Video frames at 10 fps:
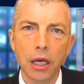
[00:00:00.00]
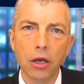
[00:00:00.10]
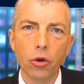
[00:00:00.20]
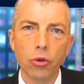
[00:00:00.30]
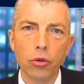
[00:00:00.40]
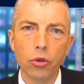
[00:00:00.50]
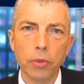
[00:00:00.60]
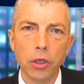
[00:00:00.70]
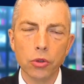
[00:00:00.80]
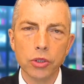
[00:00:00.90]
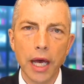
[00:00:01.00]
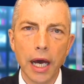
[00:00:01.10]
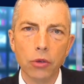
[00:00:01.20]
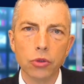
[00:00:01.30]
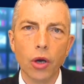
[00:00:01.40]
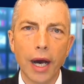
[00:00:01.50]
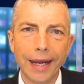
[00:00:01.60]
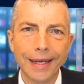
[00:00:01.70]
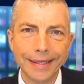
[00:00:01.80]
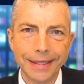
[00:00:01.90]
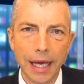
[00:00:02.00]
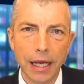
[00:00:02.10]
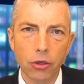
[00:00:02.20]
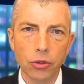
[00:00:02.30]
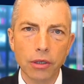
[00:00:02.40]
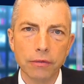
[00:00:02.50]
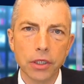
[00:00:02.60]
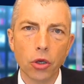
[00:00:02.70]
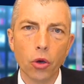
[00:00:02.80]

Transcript: con numerose auto all'interno del video,